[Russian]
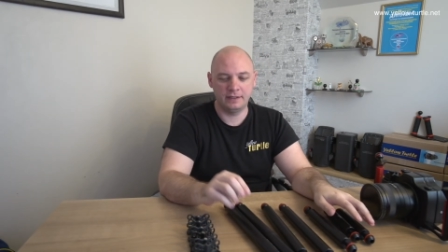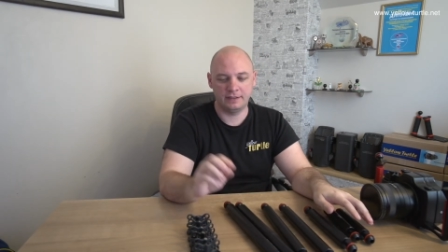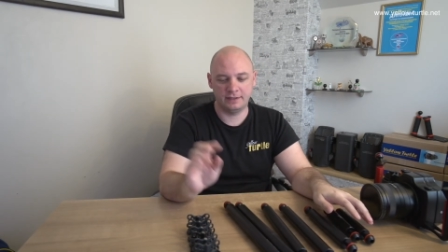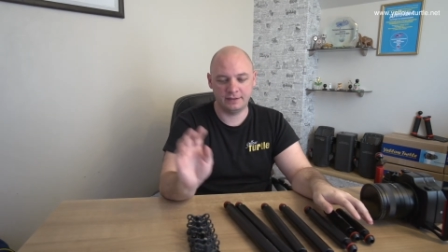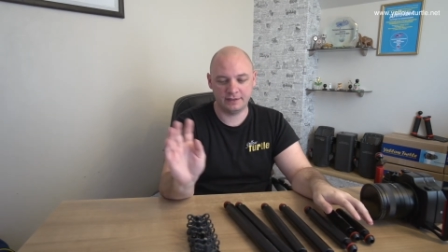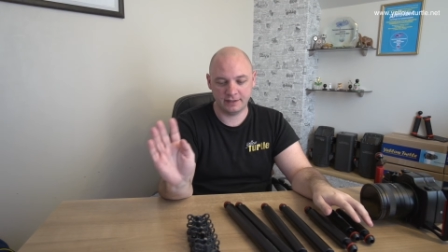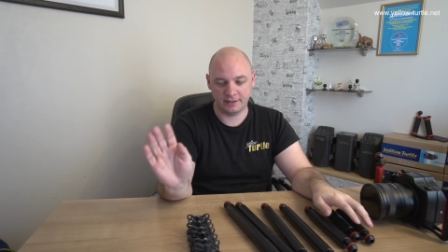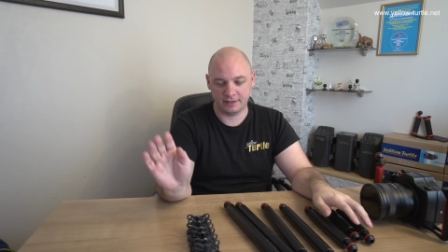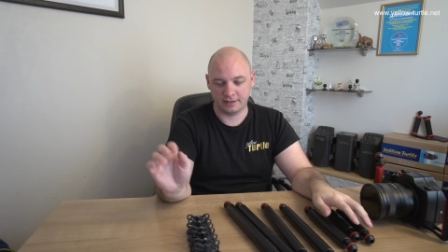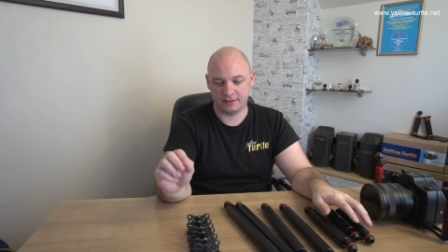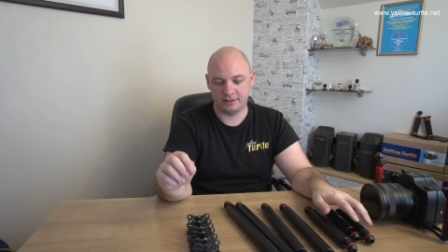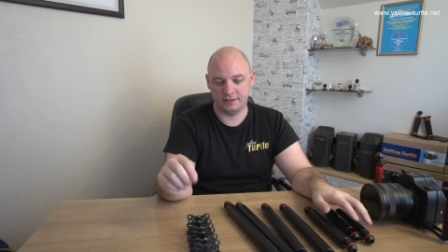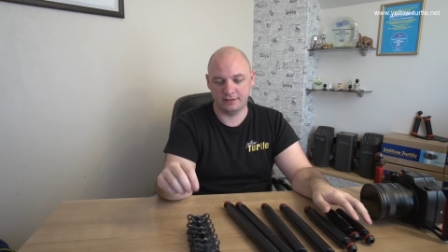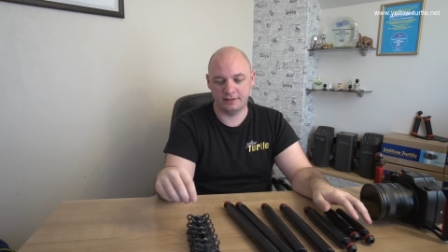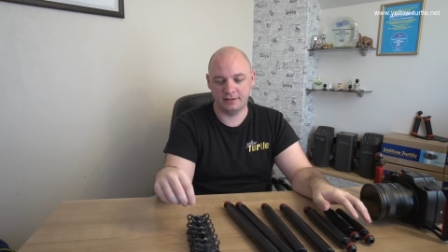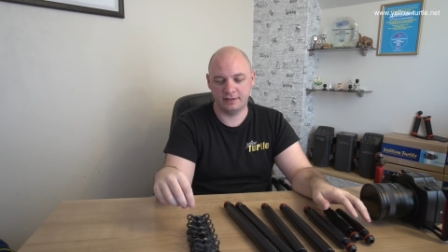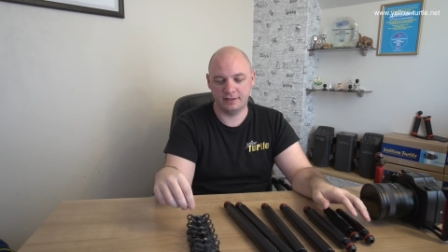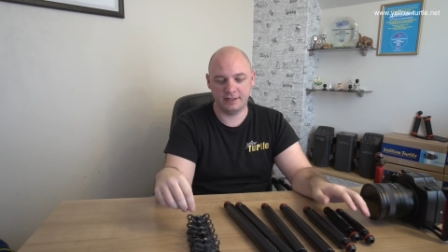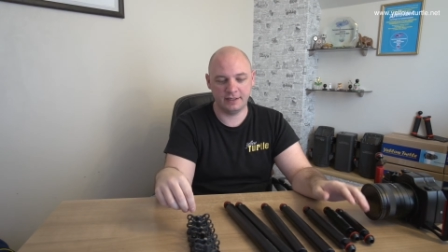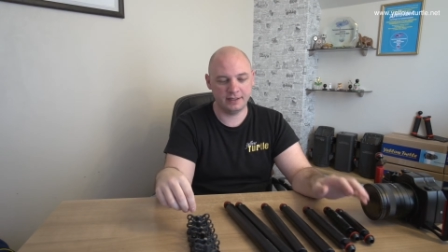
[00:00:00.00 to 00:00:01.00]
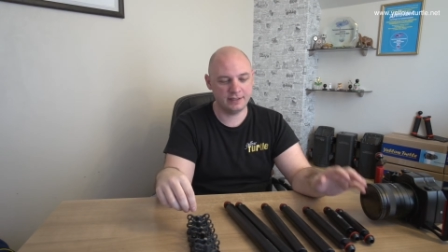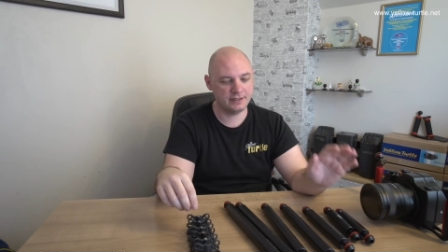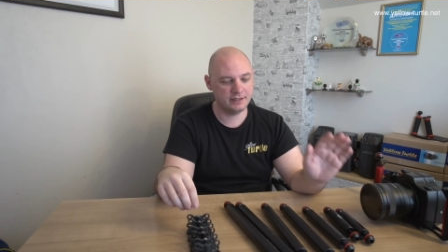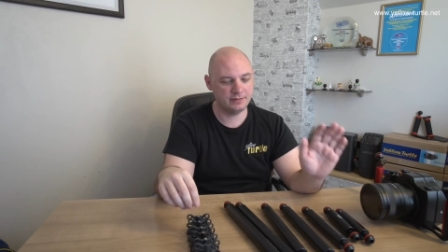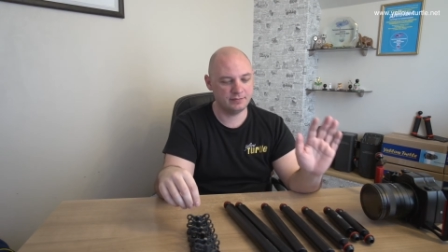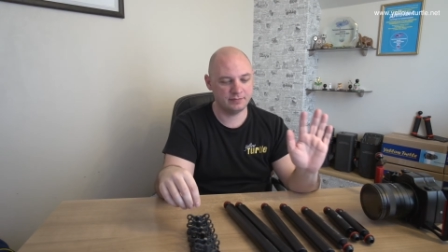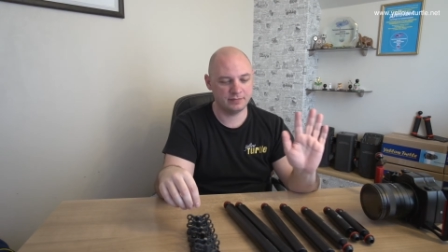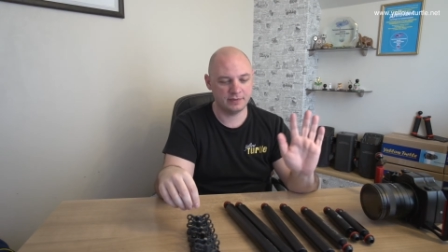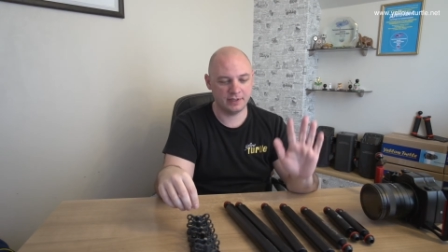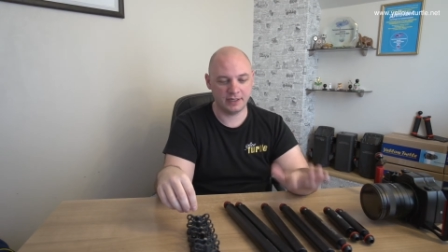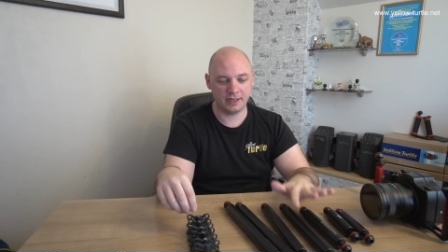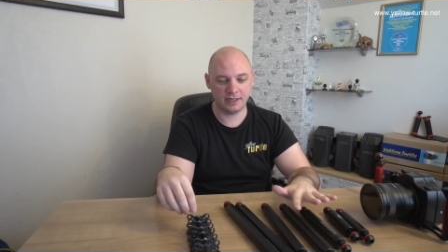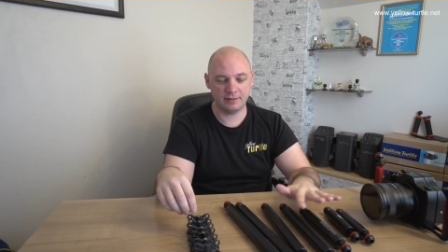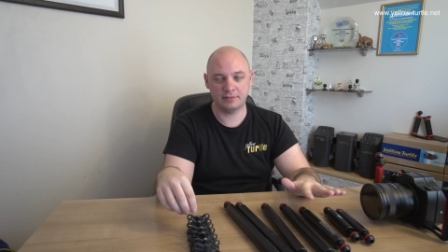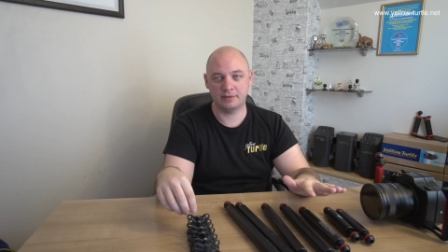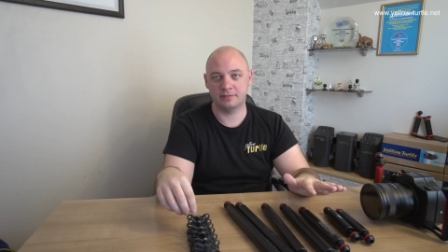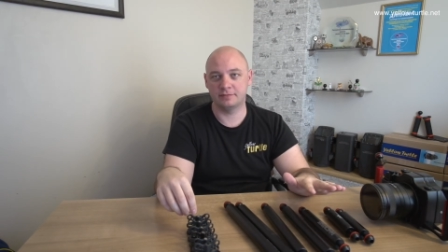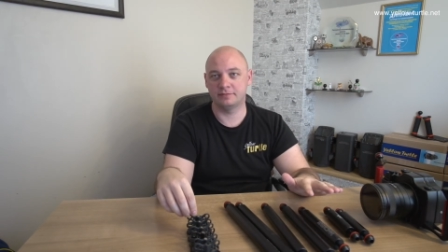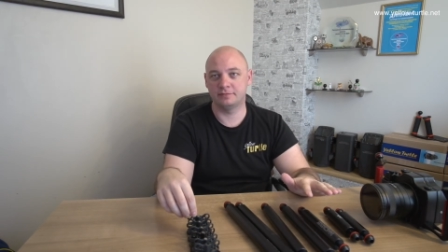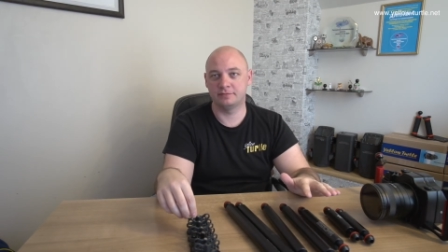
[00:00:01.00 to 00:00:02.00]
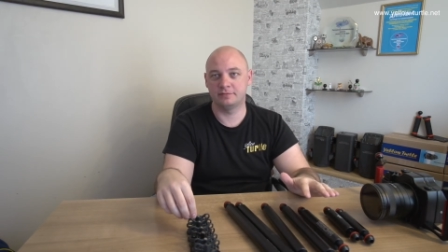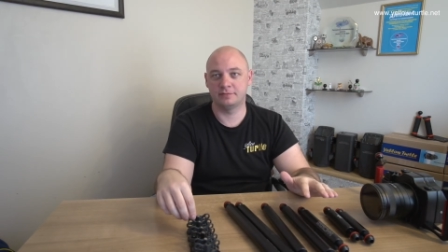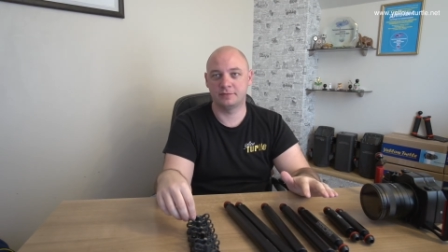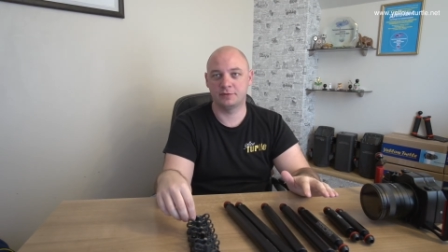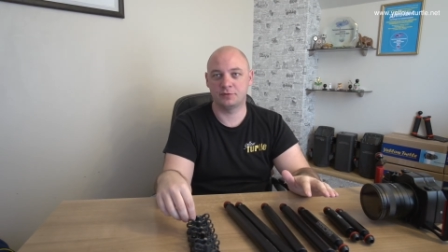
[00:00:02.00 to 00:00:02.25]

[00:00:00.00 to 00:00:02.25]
Итак, к этим армам